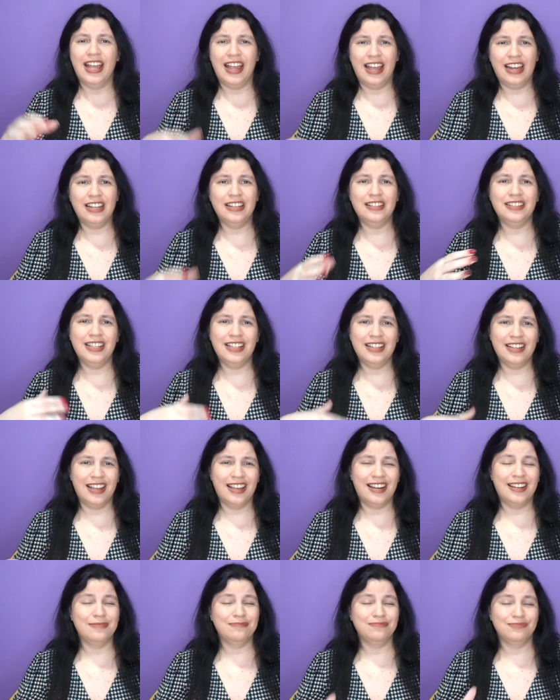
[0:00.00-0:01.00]
Ela, né,
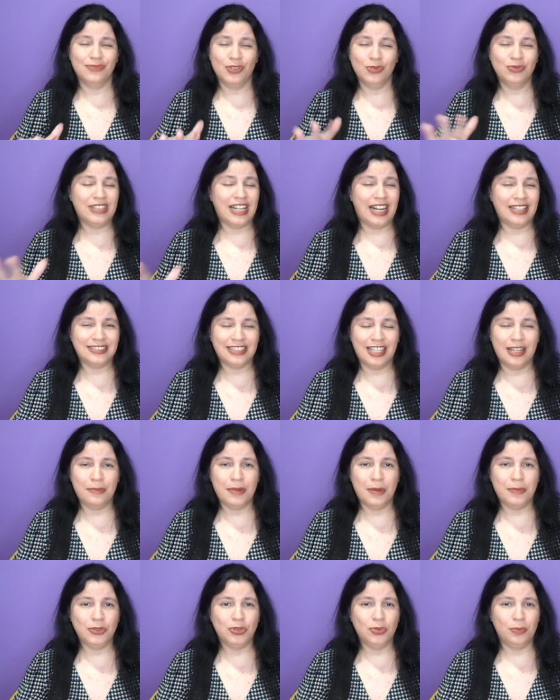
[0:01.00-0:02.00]
ela não trata a
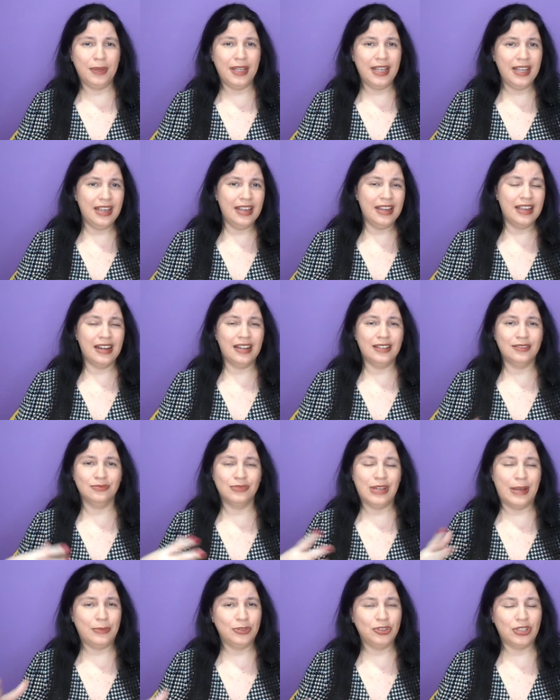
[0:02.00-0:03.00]
irmã muito bem, ela
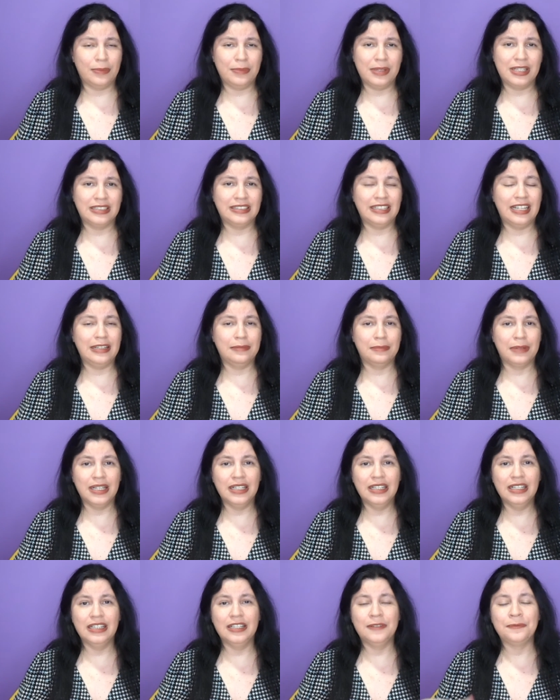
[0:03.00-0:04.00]
não é muito amiga da
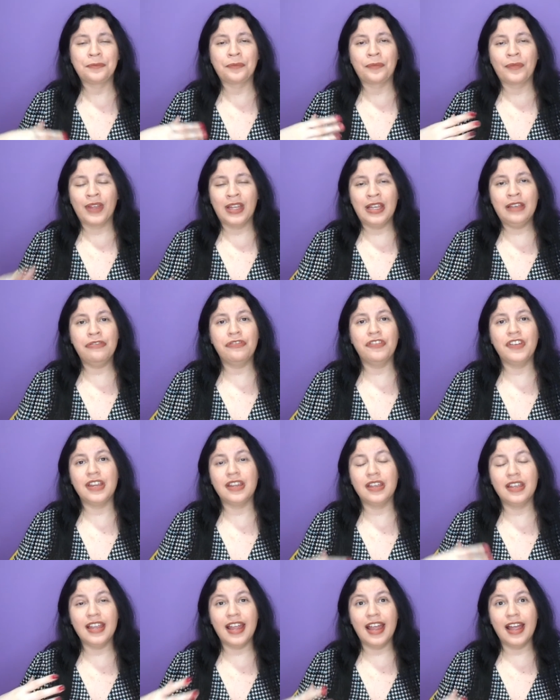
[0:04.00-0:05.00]
irmã,
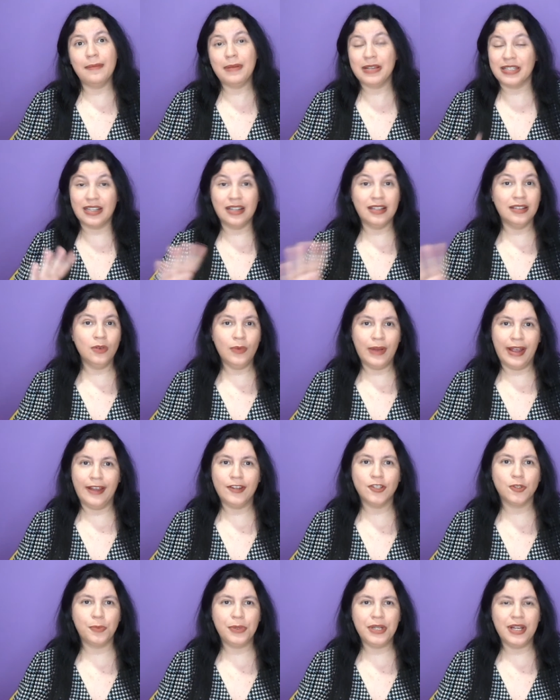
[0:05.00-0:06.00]
enfim, e é, mas ela não
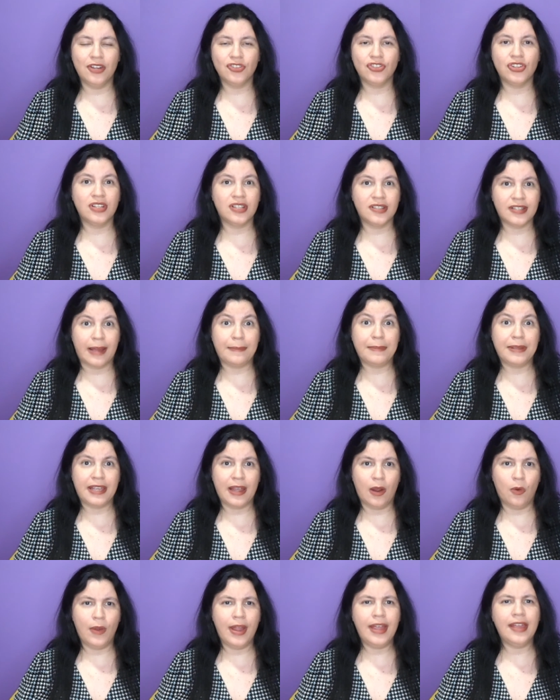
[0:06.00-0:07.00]
é espiã, a gente sabe
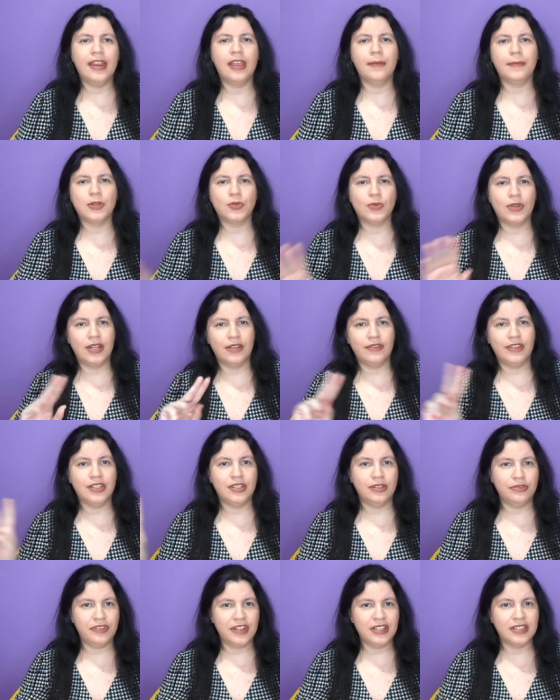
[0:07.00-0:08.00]
que é um Eire, mas o Eire vai
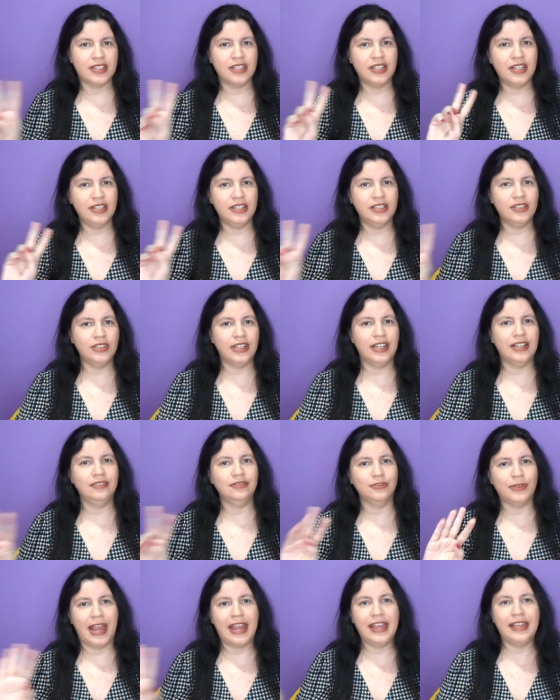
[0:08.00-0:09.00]
se fazer ali,
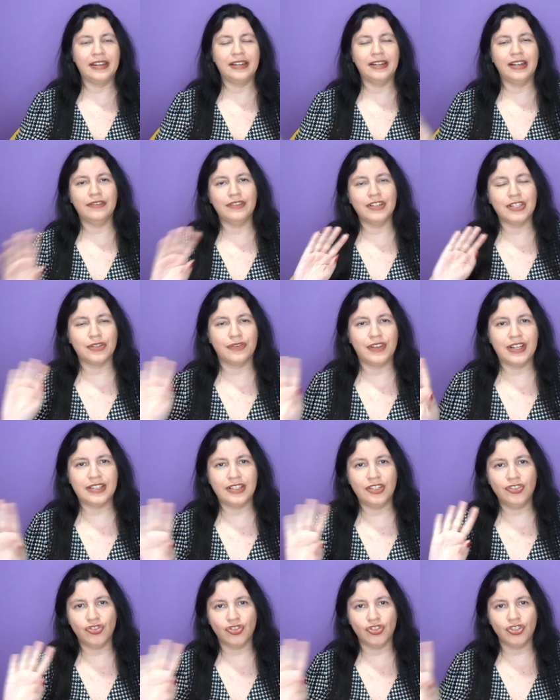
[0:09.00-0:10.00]
né, o Enri, né, vai se
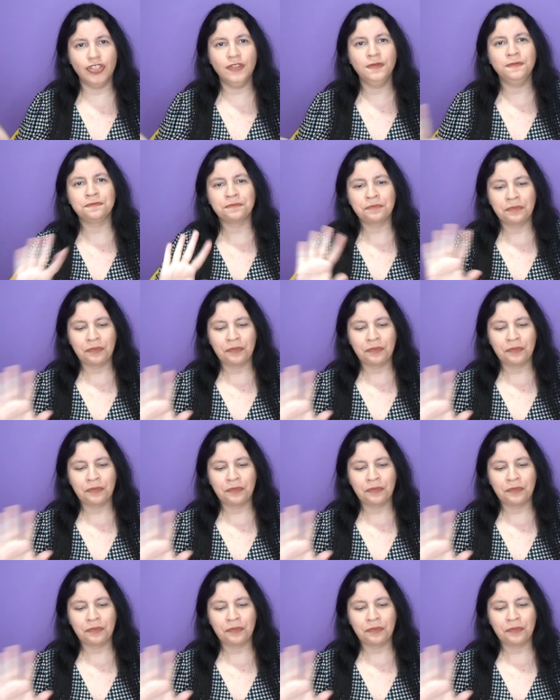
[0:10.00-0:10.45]
fazer de